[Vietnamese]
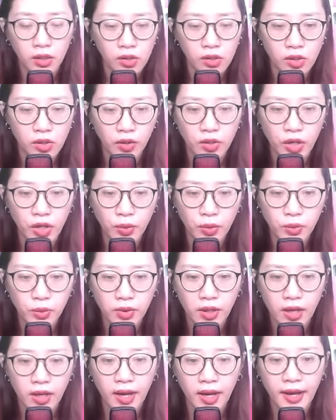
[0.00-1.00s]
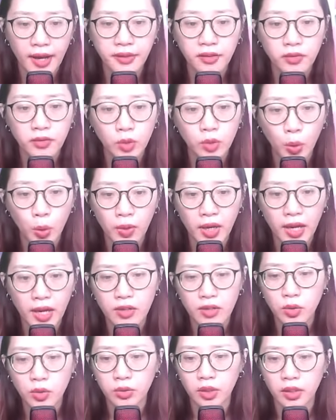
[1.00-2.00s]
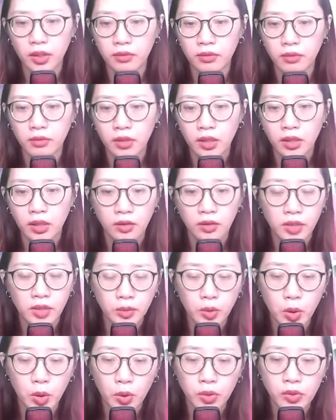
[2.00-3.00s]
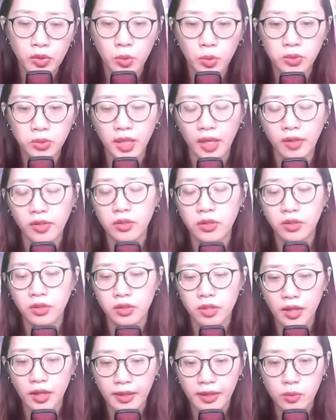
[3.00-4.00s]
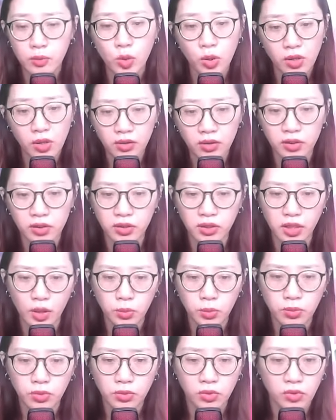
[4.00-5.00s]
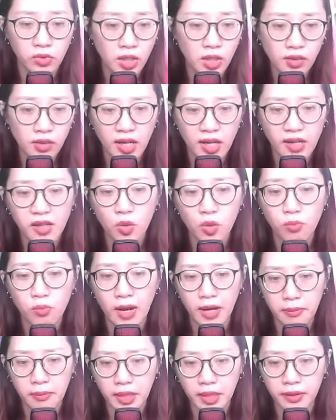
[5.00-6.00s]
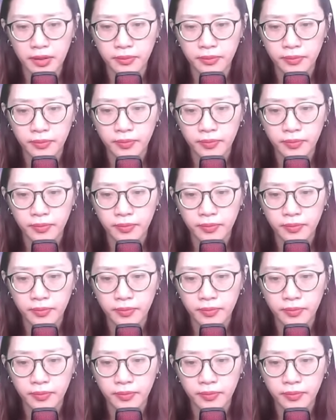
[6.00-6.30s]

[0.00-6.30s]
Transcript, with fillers: Còn nếu hắn thủ hạ lưu tình, thì tôi cũng sẽ chừa cho hắn một con đường sống, rất là công bằng mà.